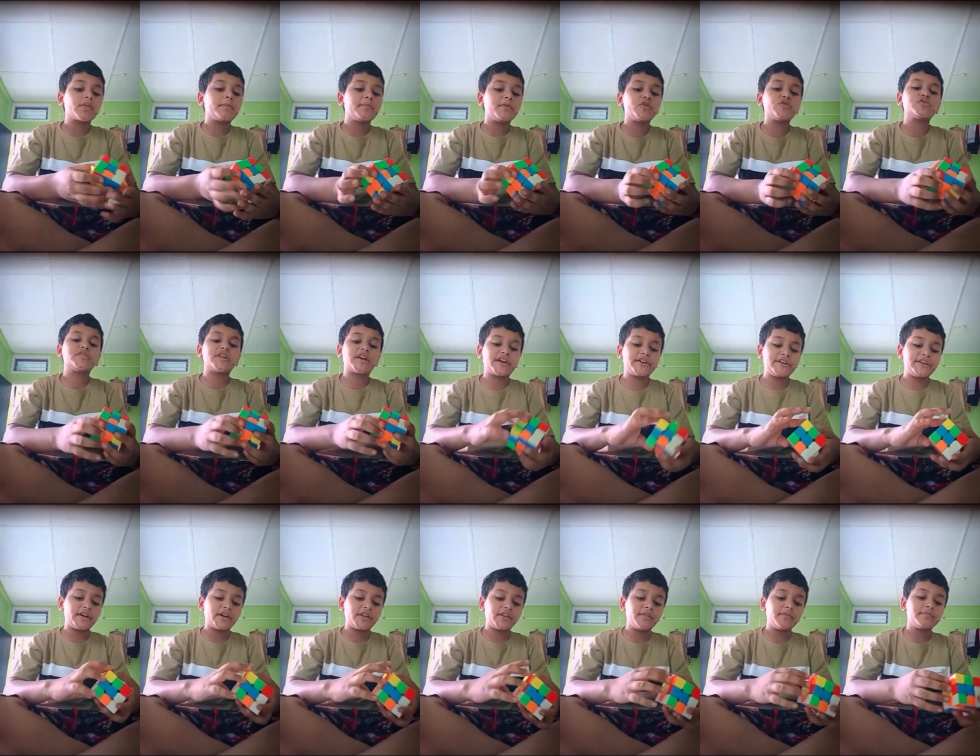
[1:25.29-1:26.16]
पीयूष ने
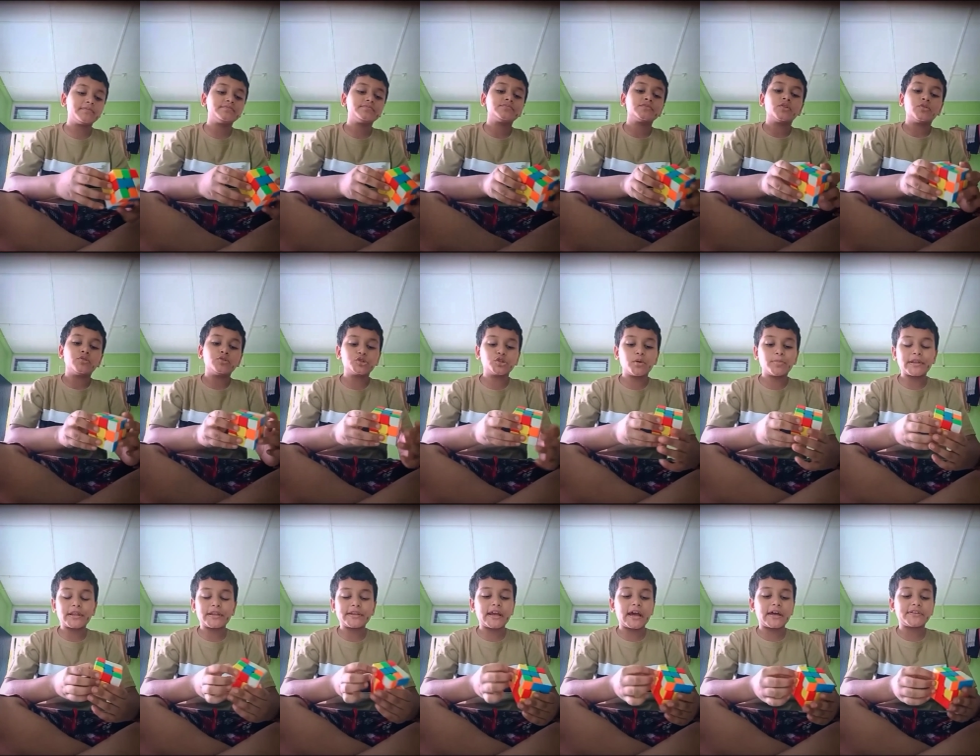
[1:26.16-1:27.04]
किया था उसको
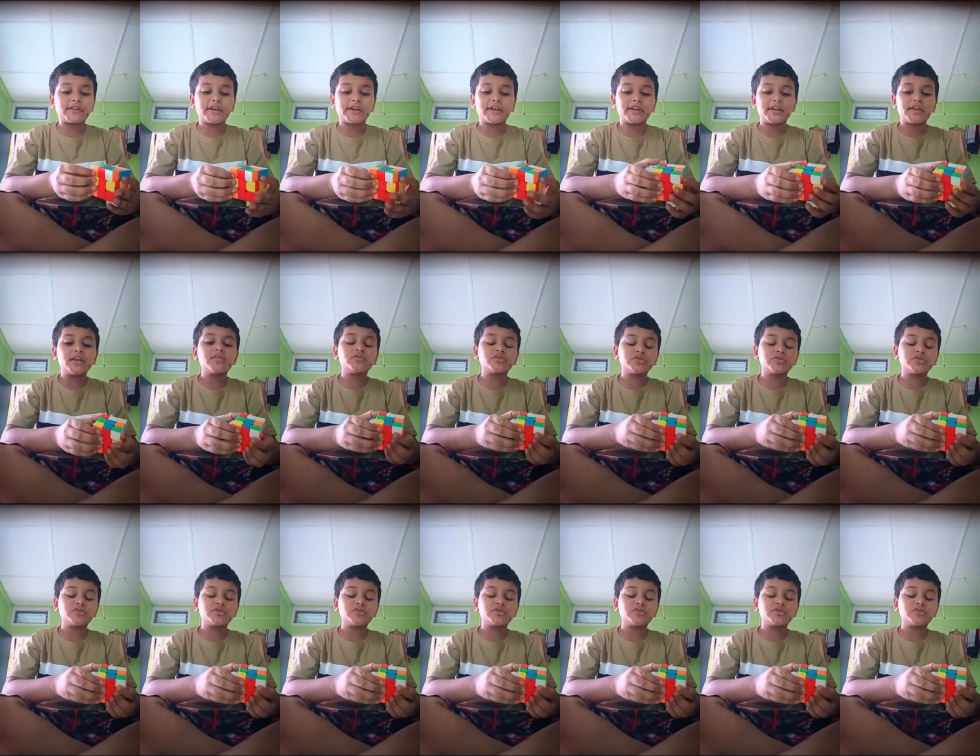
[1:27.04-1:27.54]
पता नहीं आता है कि नहीं